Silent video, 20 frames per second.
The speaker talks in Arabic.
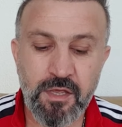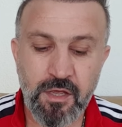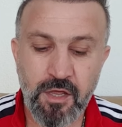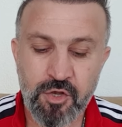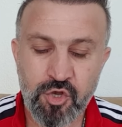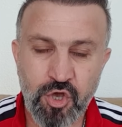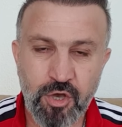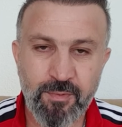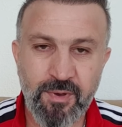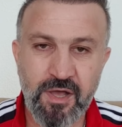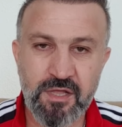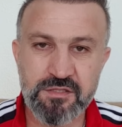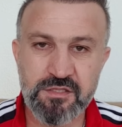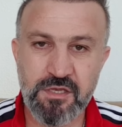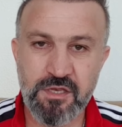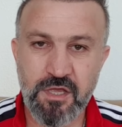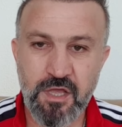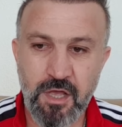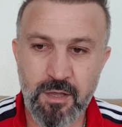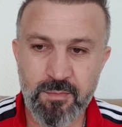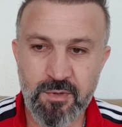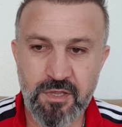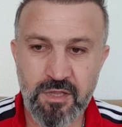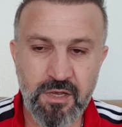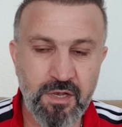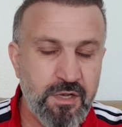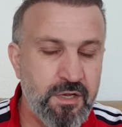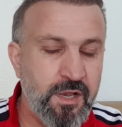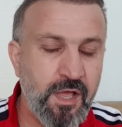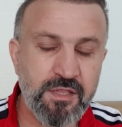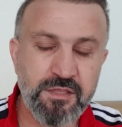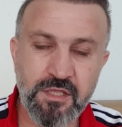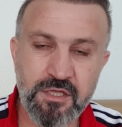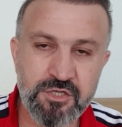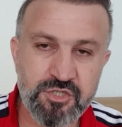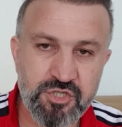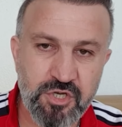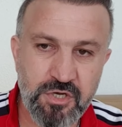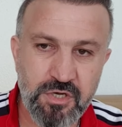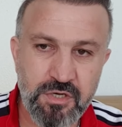اليوم اخذت الاقامة لا
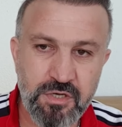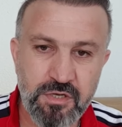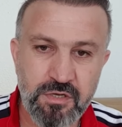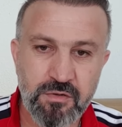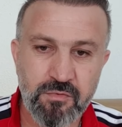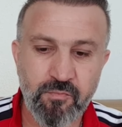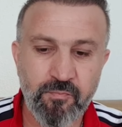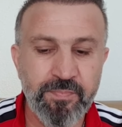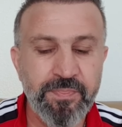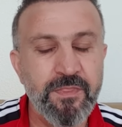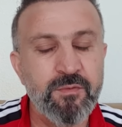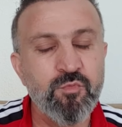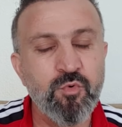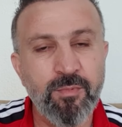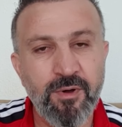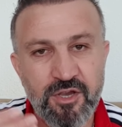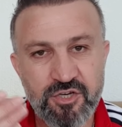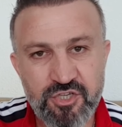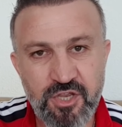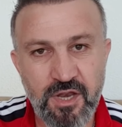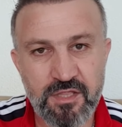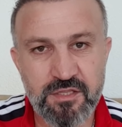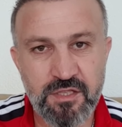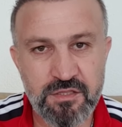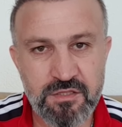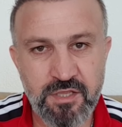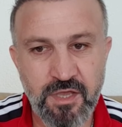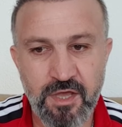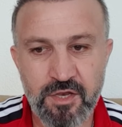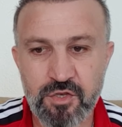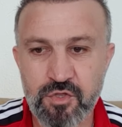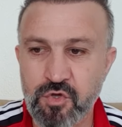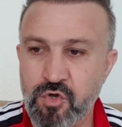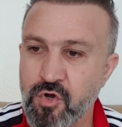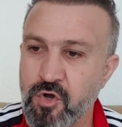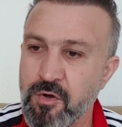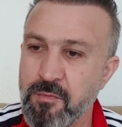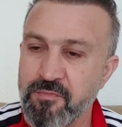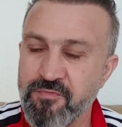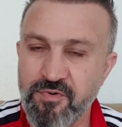تأجل مباشرة ثاني
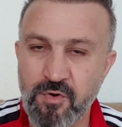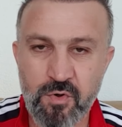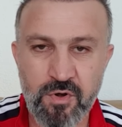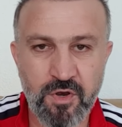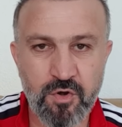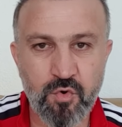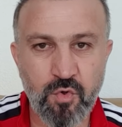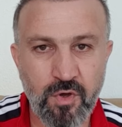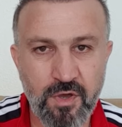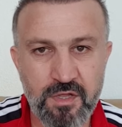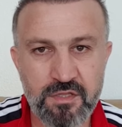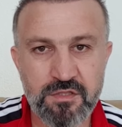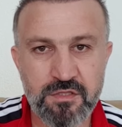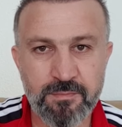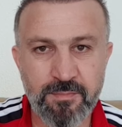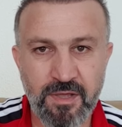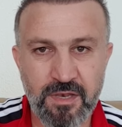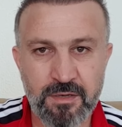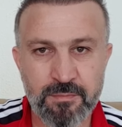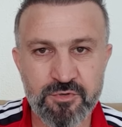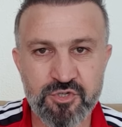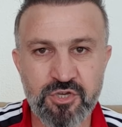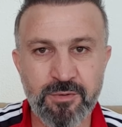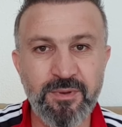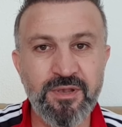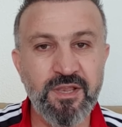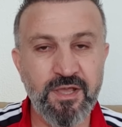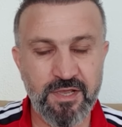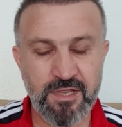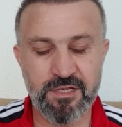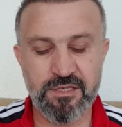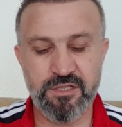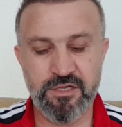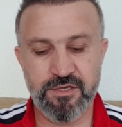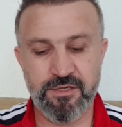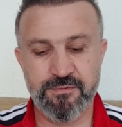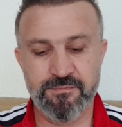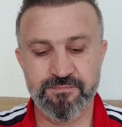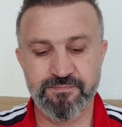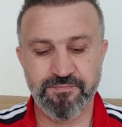يوم فورا روح قدم علم الشمل
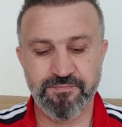لعيلتك